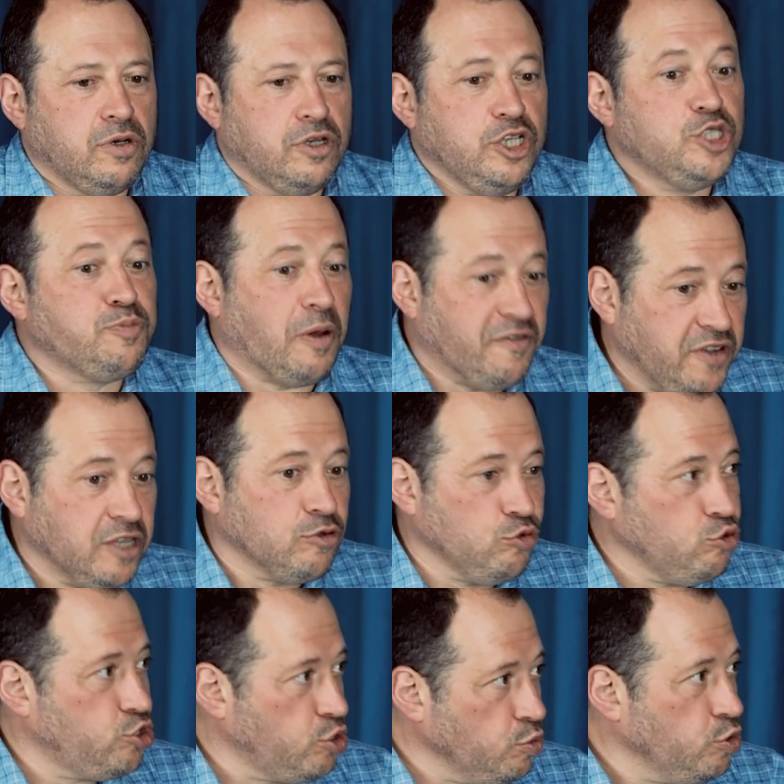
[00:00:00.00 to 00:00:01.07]

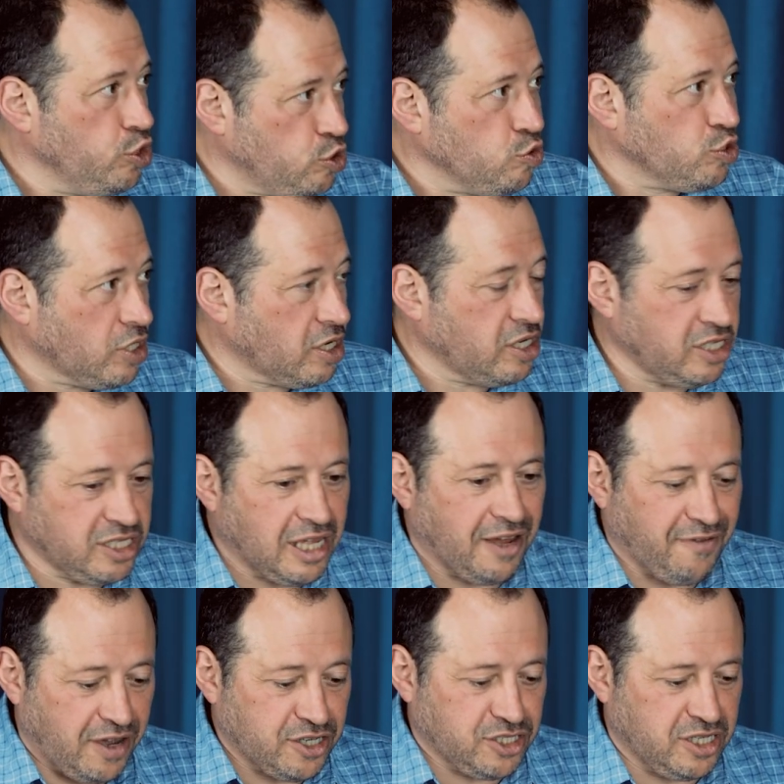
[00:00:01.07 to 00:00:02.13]
исповедующему Иисуса Христа
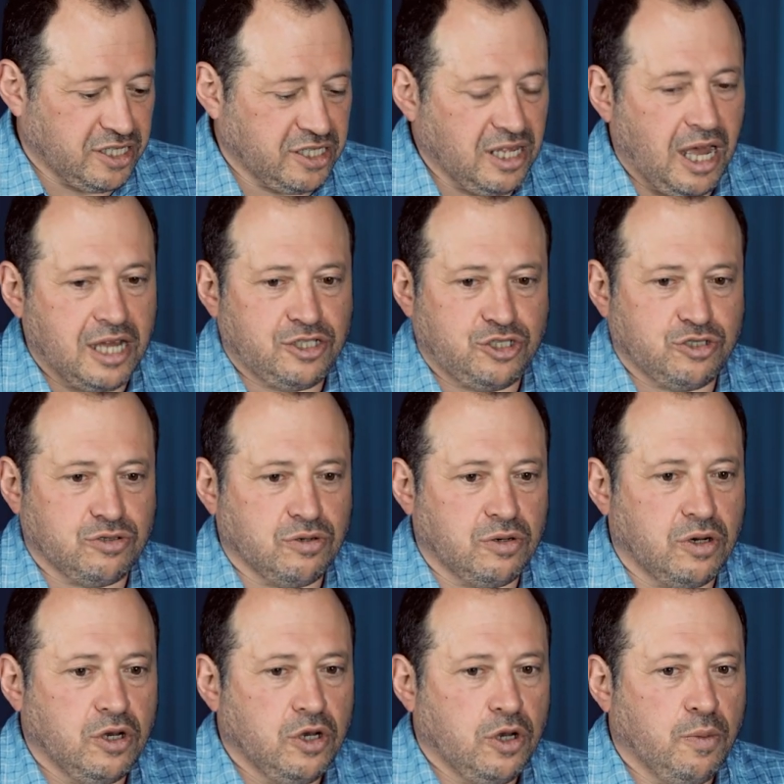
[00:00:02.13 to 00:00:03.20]
важно знать,
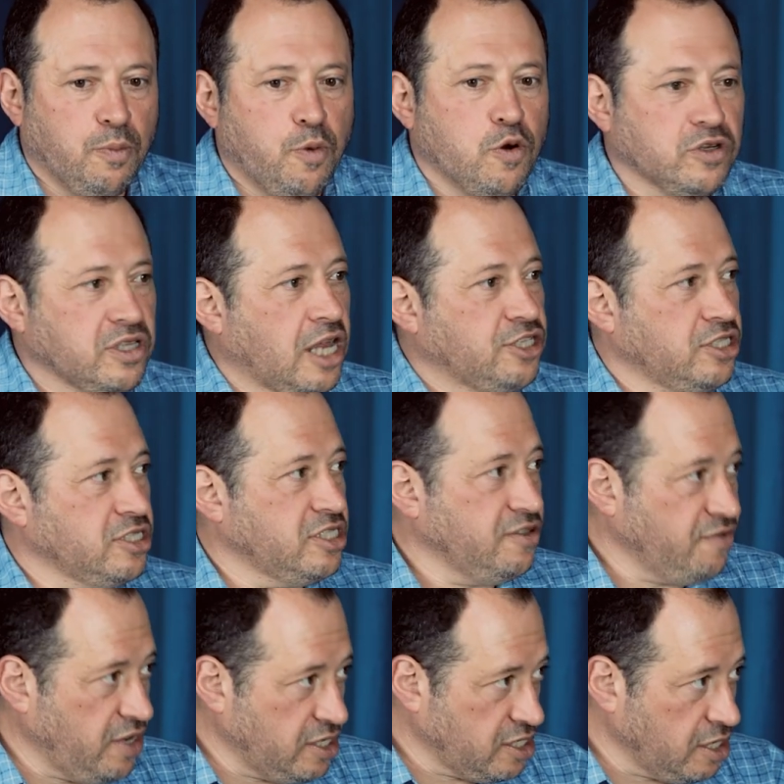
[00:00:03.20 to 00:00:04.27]
что Бог начал с
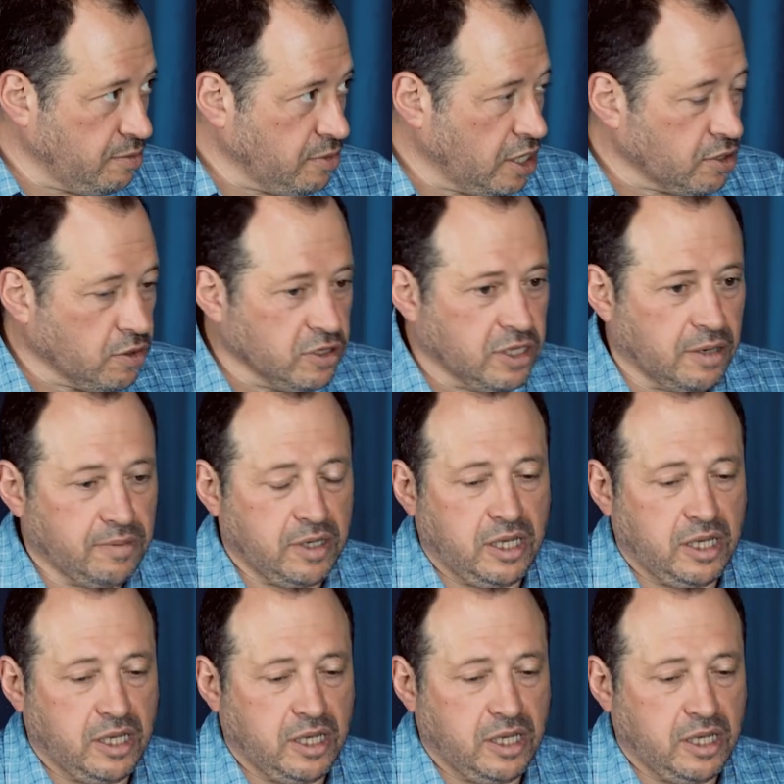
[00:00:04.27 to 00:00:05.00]
еврейским народом.